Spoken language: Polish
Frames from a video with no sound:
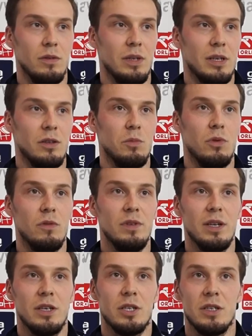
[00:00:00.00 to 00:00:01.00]
jak to było
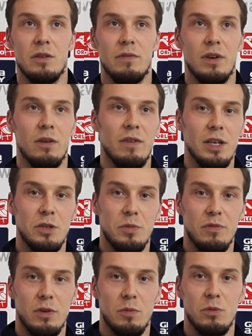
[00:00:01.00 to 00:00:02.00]
widać, czasami falowaliśmy
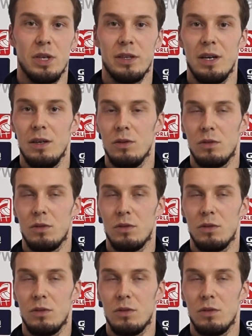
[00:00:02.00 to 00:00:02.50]
formą i tak dalej.